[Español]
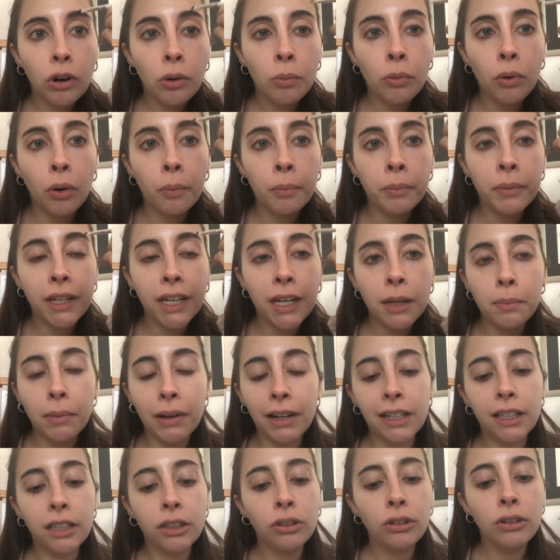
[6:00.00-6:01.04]
como mini
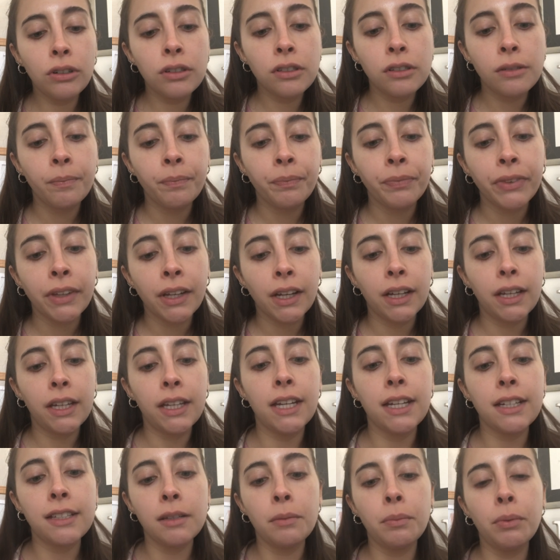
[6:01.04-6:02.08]
pelitos.
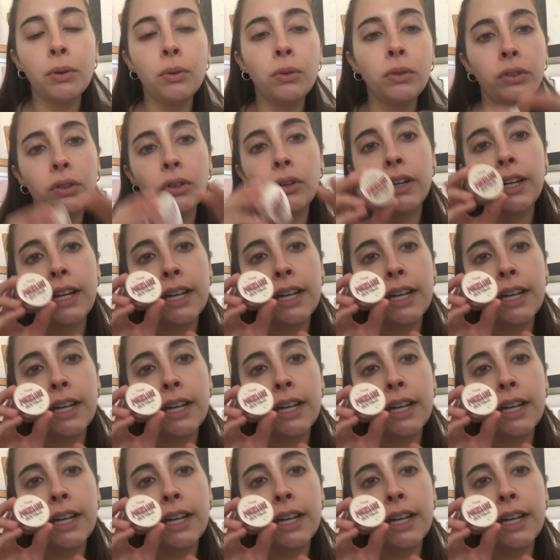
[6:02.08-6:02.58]
Y ese producto